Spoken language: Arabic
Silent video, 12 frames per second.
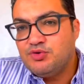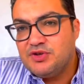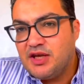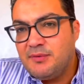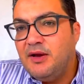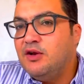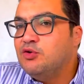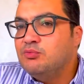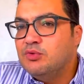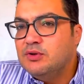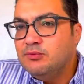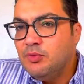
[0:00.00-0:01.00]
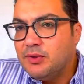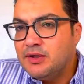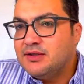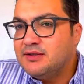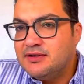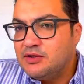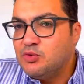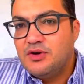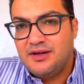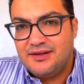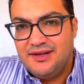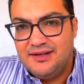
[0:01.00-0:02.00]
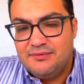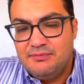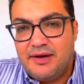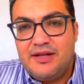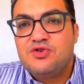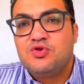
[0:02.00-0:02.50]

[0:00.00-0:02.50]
شيكابالا يوم مباراه التتويج كان غلط ما كانش